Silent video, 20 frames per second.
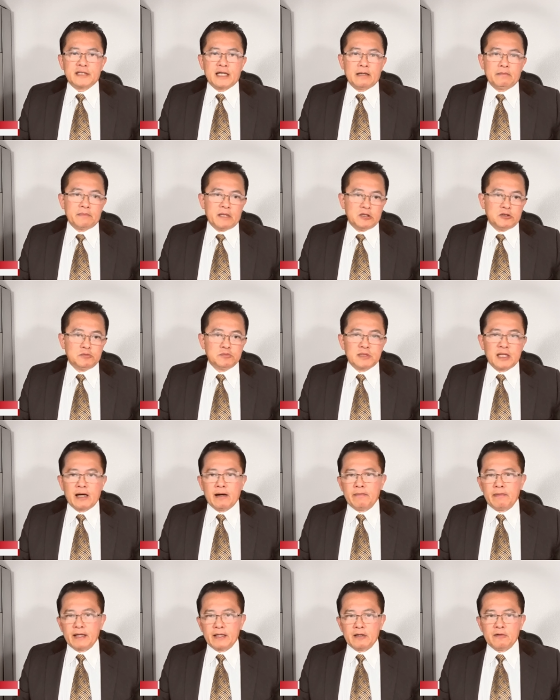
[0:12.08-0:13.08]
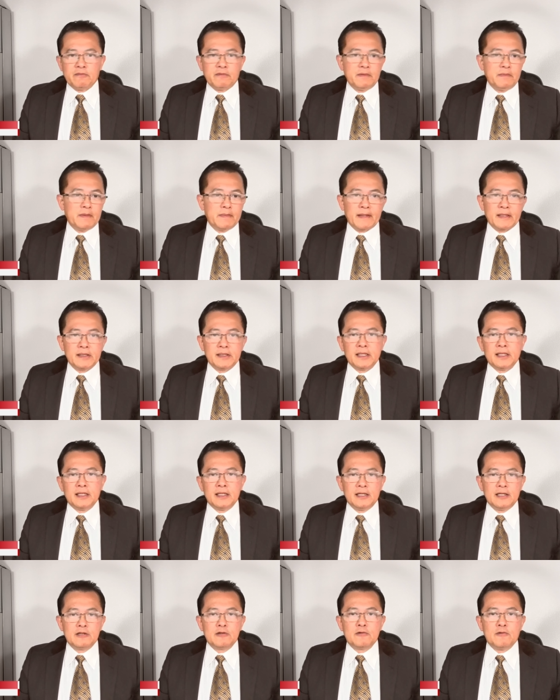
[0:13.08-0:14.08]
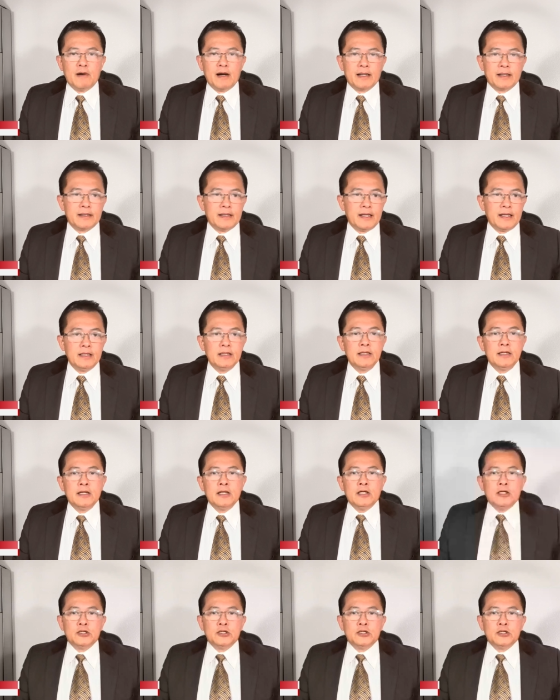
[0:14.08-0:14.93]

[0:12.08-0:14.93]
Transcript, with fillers: và sáng nay chúng ta bắt đầu với một bản tin liên quan đến